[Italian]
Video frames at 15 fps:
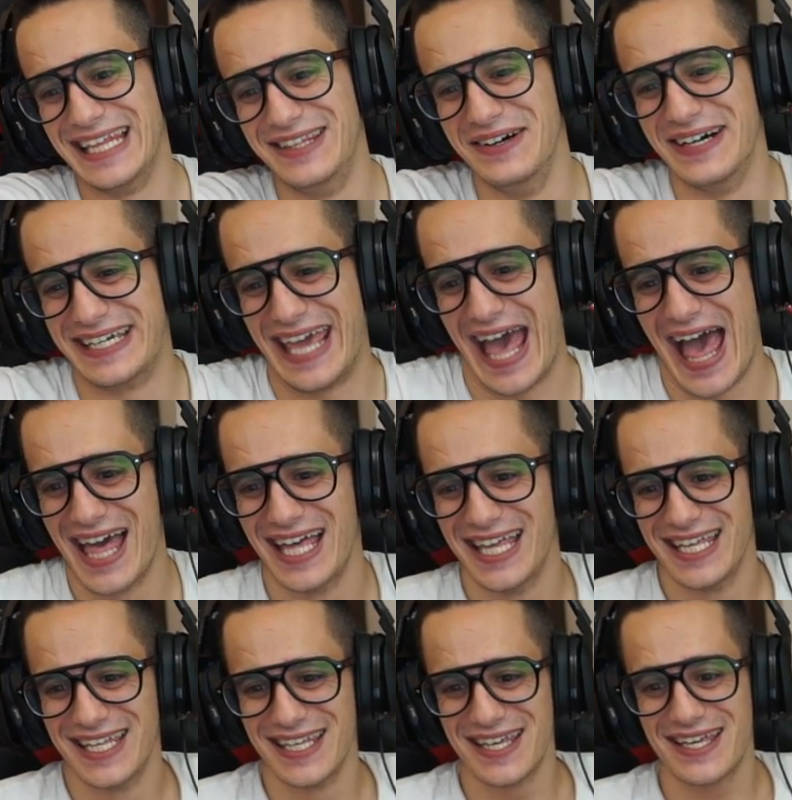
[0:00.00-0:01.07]
duca.
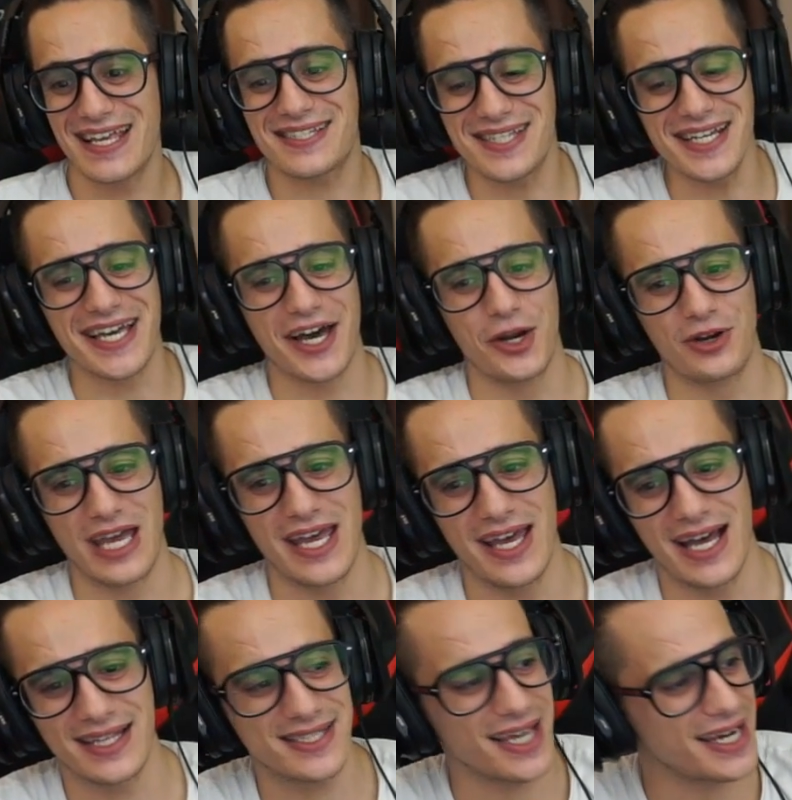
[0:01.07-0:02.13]
E sì, caro, che
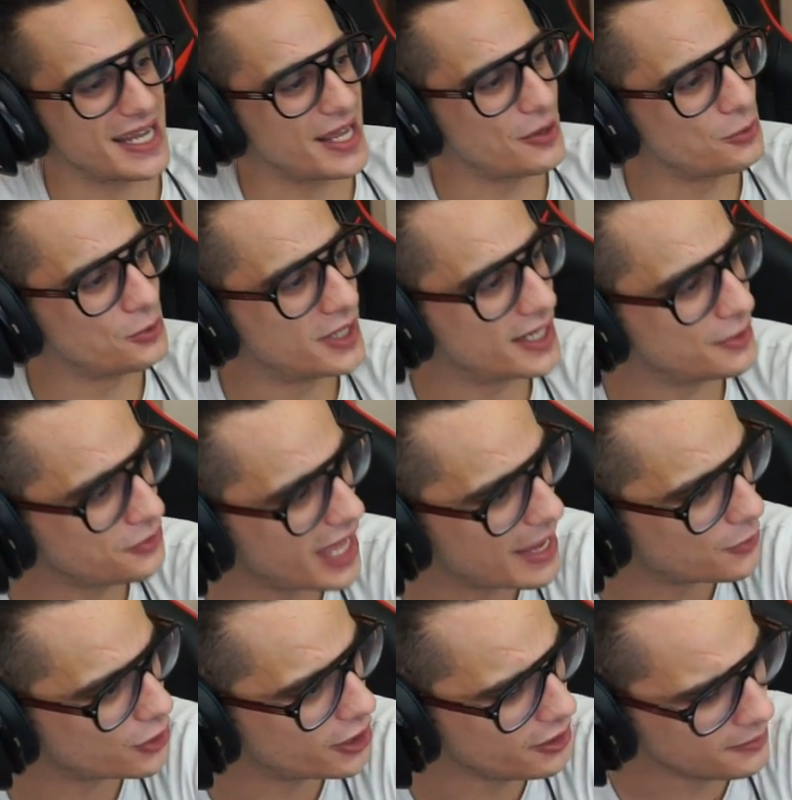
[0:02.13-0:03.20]
Azari è un, un
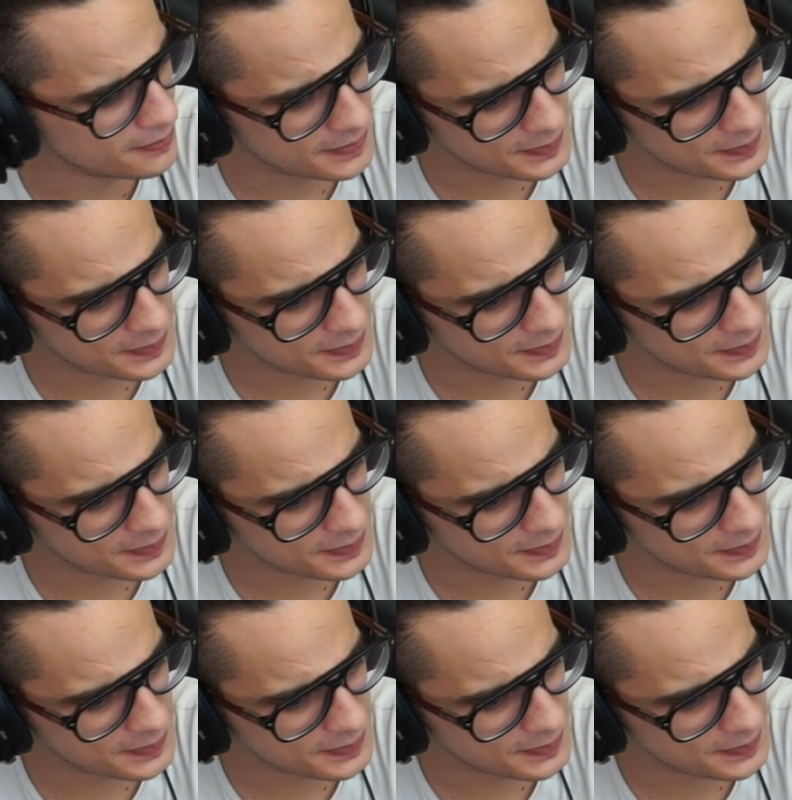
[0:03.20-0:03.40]
demone, no?